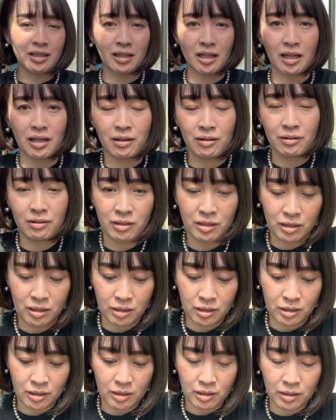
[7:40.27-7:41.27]
ンって、
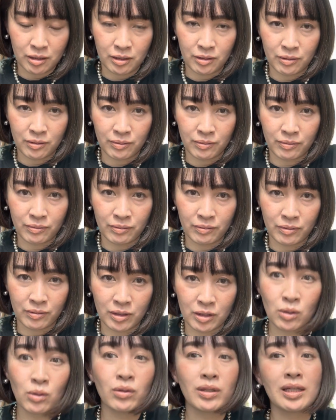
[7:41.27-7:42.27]

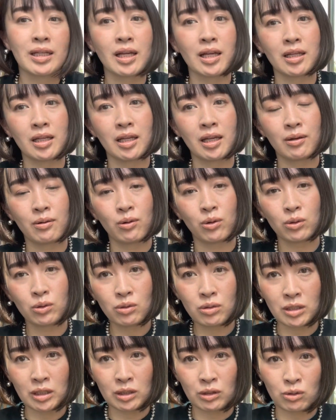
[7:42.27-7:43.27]
その池に落
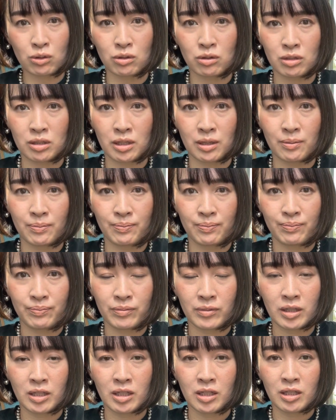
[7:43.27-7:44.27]
としたとするじゃん。
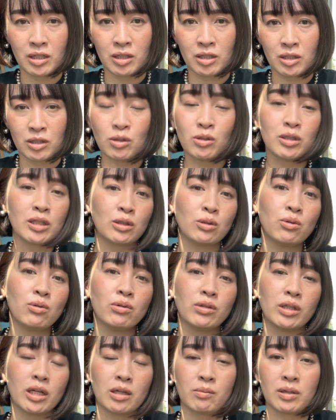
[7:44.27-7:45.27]
そしたらど
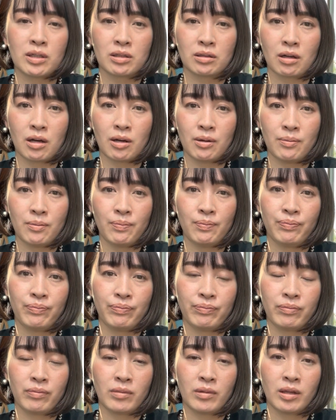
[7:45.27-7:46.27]
うなりますか
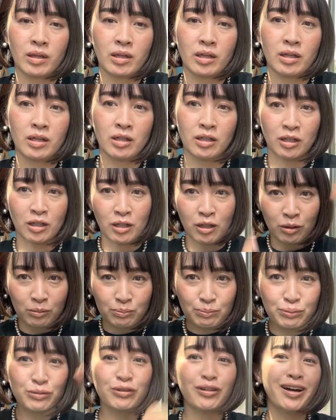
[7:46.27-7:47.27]

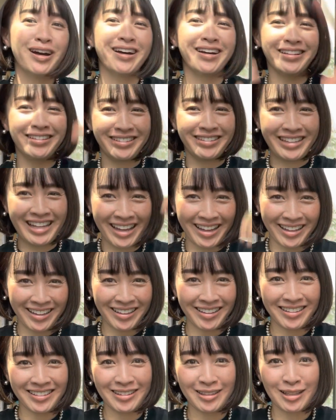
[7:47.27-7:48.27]
ブワーって
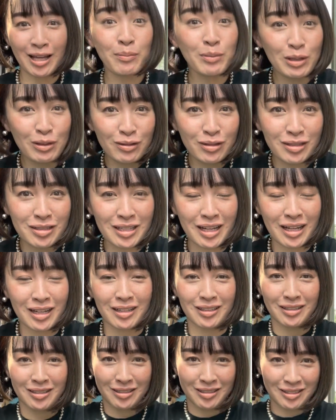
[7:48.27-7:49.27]
波打つじゃん。
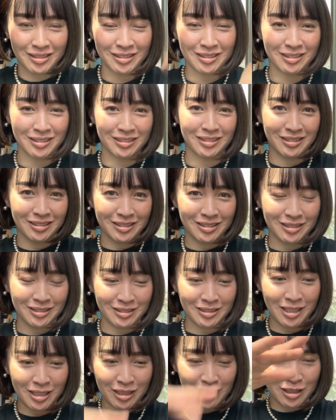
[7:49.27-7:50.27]

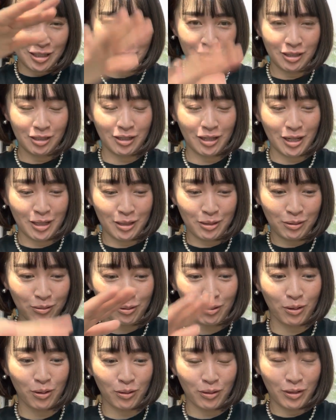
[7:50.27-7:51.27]
で、しん、あの、
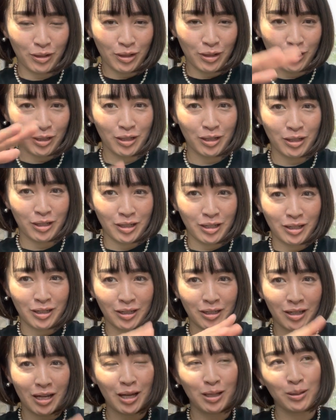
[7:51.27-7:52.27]
こう、
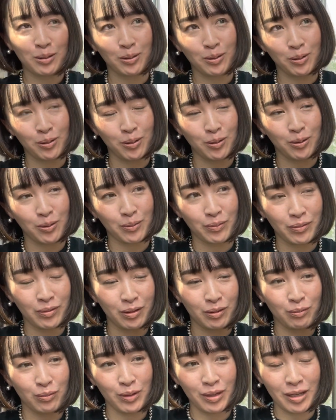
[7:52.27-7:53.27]
あの
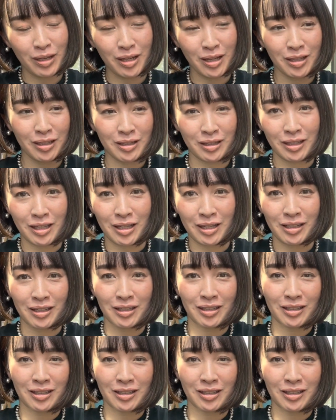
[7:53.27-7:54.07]
ビヤーって、